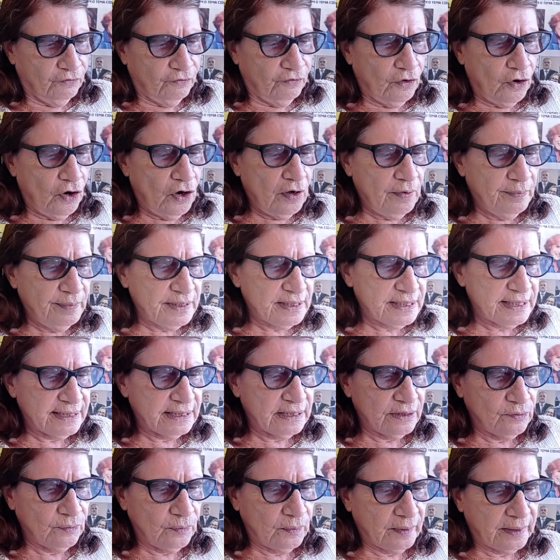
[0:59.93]

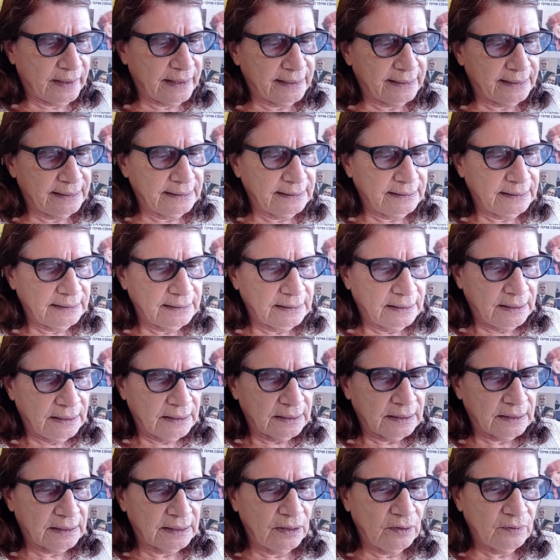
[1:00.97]
Forma-se o clã
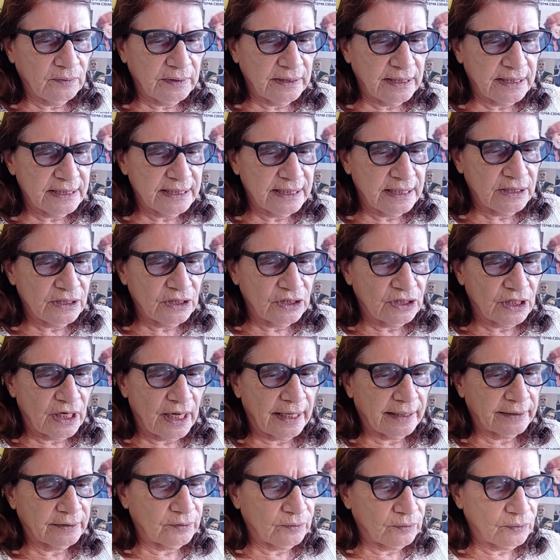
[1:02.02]
tão
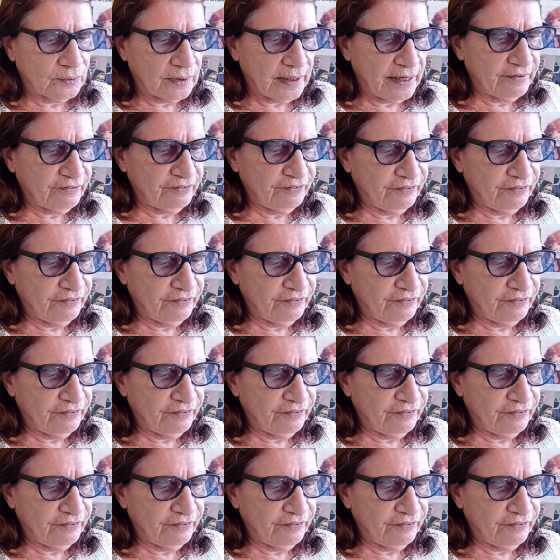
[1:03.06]
desejado, a